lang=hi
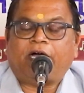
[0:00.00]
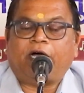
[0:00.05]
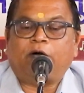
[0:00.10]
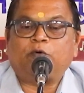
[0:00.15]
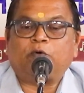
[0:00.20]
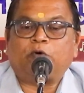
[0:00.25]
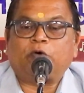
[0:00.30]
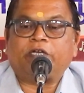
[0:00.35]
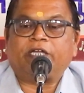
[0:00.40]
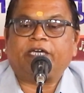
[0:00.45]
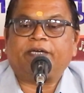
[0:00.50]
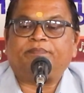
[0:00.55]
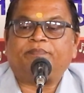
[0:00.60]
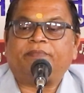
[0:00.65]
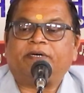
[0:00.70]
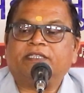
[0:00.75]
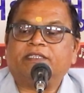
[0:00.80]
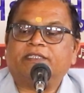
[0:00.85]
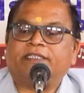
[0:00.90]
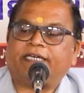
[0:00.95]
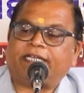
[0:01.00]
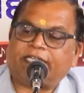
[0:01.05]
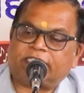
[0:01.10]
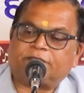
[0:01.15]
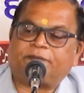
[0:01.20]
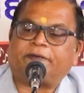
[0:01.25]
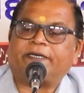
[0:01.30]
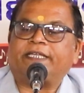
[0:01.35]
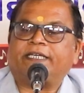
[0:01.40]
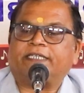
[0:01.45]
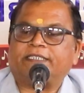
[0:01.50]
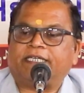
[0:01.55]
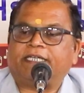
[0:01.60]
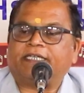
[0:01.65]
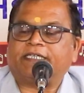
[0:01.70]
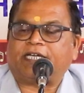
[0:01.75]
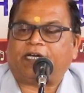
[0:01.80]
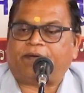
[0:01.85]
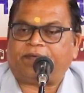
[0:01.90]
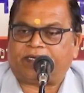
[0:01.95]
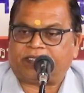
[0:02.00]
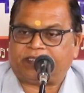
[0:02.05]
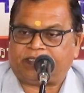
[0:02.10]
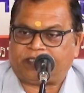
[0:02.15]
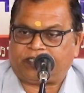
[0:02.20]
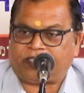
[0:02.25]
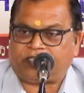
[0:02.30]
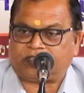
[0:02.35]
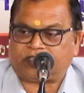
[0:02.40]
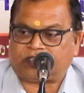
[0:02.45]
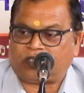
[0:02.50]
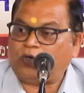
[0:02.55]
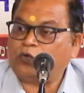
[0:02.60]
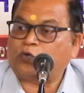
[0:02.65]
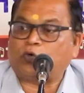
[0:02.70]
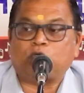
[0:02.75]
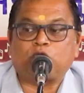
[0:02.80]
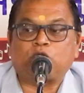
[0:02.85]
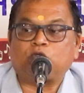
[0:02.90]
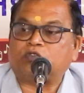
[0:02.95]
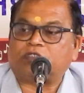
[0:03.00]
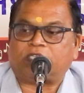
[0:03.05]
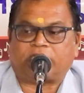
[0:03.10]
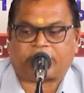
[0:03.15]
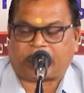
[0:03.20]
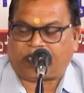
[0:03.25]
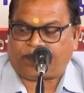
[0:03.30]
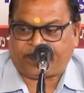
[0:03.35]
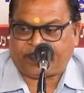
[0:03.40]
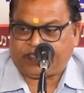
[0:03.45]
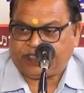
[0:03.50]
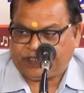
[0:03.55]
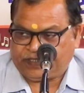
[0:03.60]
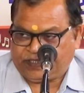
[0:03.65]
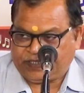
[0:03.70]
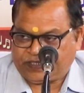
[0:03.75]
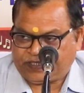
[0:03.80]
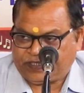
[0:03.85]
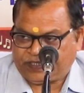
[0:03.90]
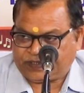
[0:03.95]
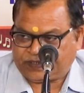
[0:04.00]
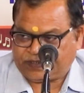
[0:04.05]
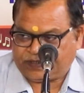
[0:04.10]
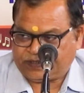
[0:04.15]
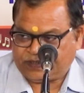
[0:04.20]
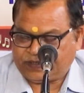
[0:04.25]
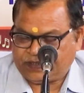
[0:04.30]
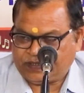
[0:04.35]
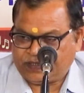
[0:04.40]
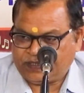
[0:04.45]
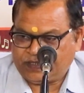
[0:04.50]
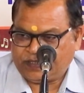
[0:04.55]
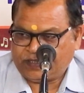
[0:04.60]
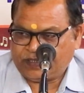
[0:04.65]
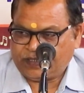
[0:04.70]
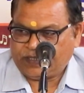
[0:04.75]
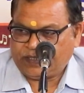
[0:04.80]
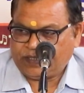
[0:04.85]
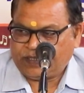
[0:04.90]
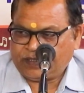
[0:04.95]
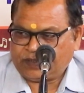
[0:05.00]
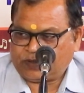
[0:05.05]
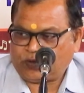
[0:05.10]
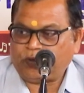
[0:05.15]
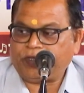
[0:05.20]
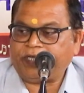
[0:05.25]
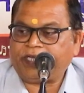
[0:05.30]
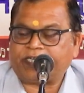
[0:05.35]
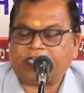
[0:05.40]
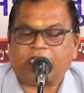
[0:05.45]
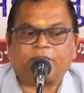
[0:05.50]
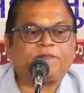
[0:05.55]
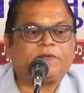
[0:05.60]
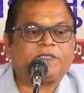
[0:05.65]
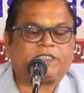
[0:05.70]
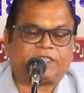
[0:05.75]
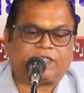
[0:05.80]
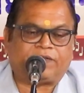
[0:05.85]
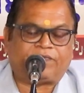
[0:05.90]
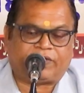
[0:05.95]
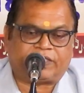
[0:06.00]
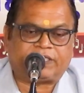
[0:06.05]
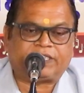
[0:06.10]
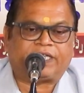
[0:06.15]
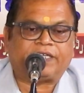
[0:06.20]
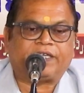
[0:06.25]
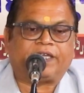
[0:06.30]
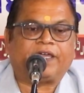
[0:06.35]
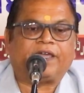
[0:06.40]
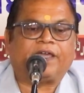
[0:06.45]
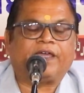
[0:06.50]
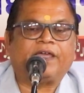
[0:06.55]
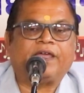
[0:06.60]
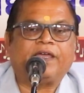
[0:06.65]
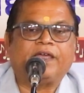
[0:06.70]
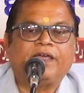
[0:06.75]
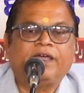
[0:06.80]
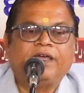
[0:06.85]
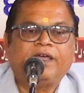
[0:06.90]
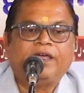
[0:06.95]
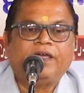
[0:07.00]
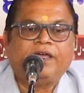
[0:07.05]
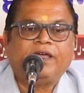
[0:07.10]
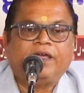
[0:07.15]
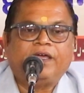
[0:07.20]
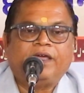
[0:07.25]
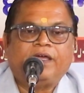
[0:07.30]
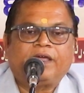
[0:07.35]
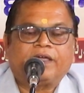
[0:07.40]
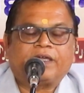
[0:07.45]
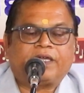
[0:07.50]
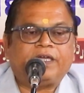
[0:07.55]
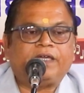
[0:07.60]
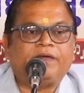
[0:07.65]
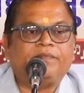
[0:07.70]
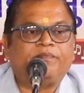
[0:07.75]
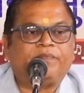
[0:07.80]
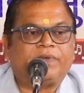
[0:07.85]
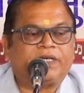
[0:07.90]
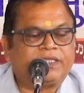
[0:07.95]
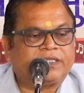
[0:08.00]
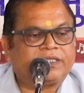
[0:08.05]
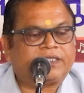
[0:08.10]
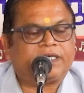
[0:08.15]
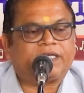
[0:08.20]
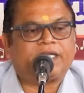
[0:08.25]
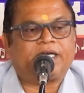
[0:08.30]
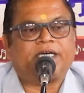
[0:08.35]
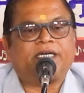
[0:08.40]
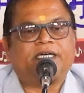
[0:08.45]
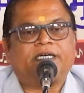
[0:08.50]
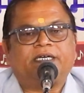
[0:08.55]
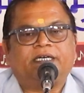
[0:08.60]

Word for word: और ओला मंथरज भर एक जन काबर देखिस और कोई दूसर काबर नहीं देखिस तो एकर पीछे वजह ये है कि मंथरा